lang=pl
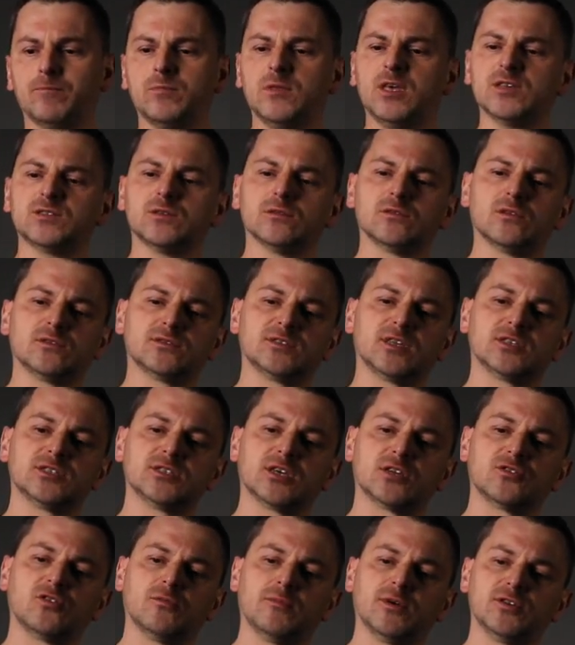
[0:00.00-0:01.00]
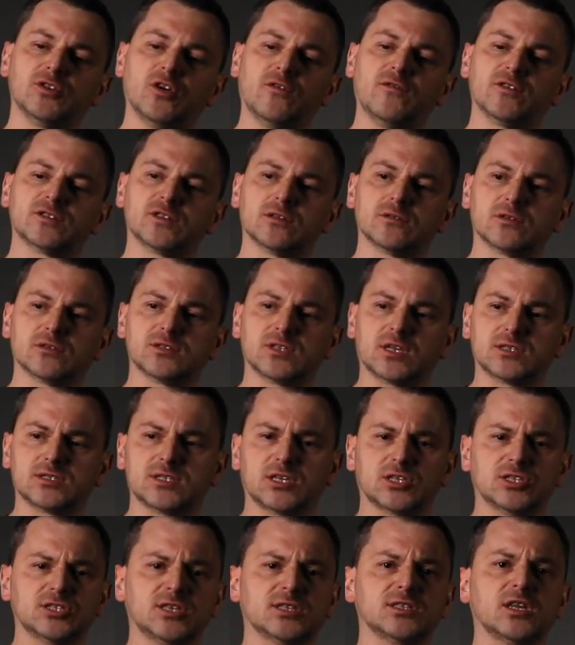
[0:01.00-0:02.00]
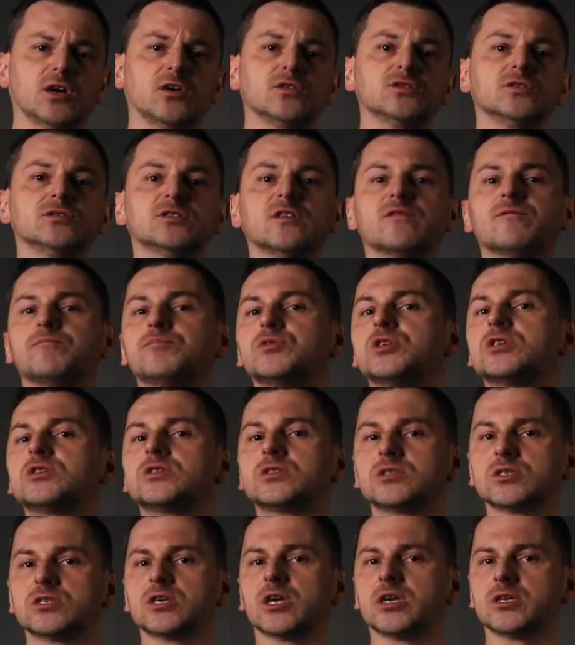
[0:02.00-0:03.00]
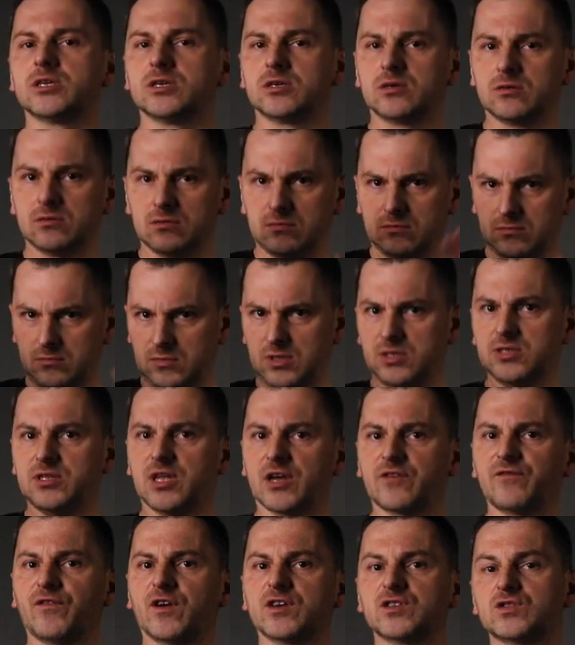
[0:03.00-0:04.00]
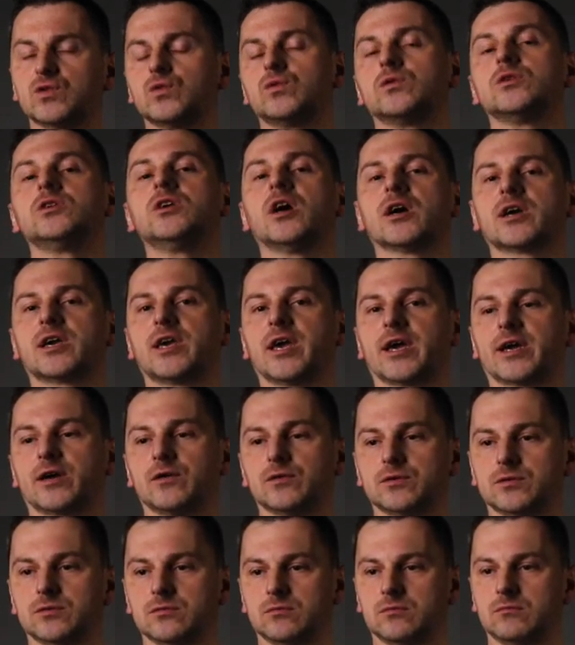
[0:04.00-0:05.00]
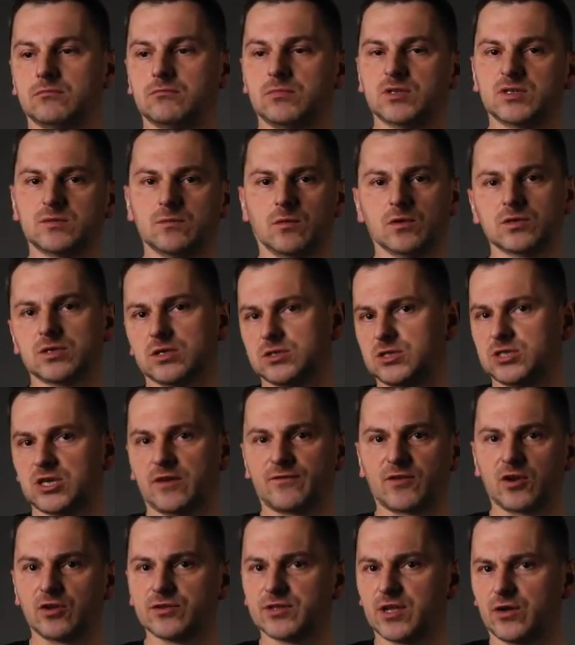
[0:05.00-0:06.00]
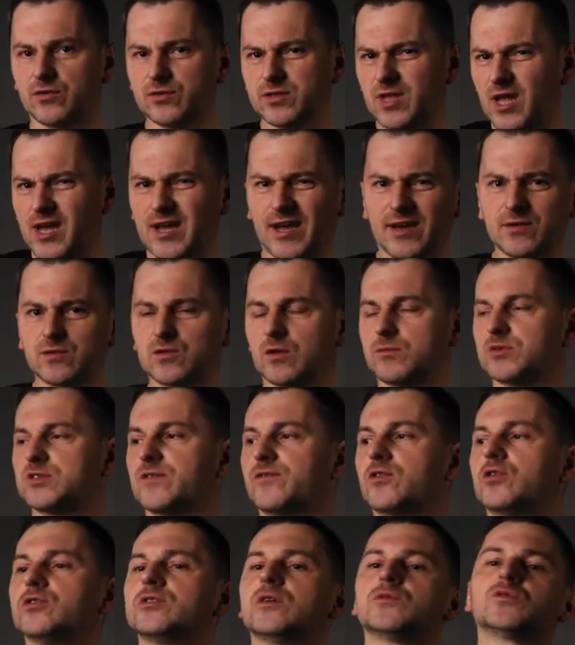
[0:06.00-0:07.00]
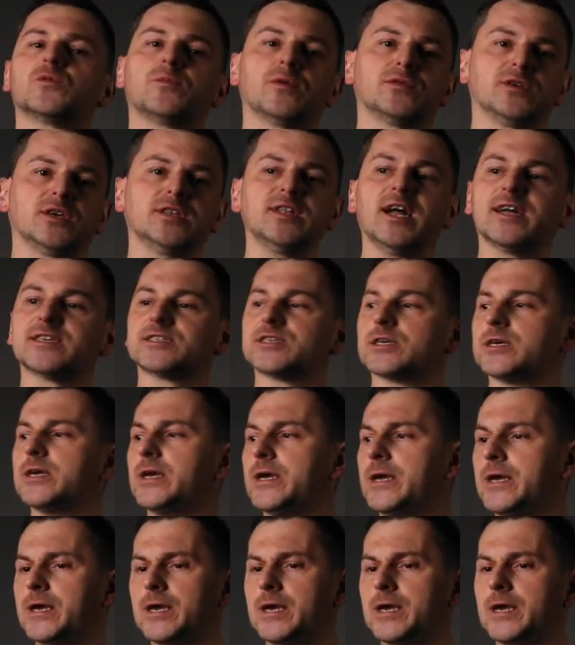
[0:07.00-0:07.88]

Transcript: Nie są to zdarzenia domenowe, są to zdarzenia zachodzące w przestrzeni interfejsu jakiegoś. Być może dzisiaj wyglądał tak, a jutro będzie wyglądał zupełnie inaczej.